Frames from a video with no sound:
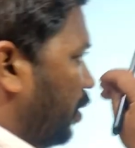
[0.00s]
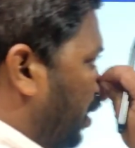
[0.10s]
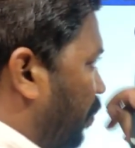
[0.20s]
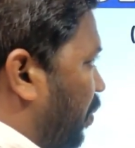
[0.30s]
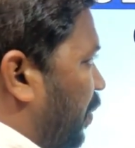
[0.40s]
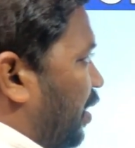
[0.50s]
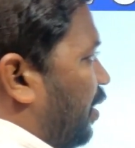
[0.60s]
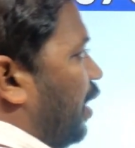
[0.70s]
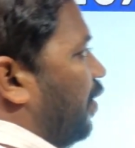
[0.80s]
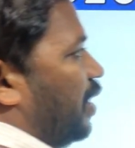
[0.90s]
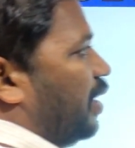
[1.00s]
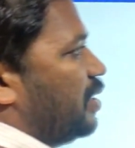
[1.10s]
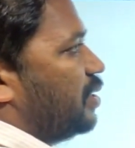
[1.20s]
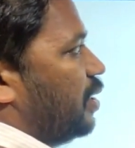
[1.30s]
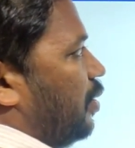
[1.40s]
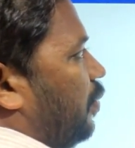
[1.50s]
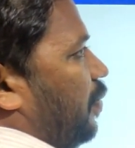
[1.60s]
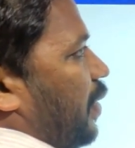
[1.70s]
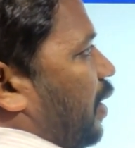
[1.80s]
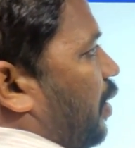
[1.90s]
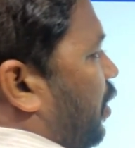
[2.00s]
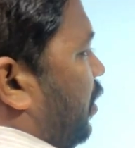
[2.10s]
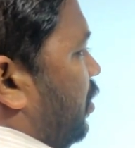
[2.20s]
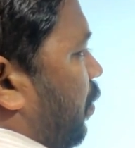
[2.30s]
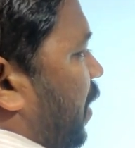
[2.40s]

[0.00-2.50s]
చూడండి ఇప్పుడు మీరు ఏ విధంగా చేస్తారు సో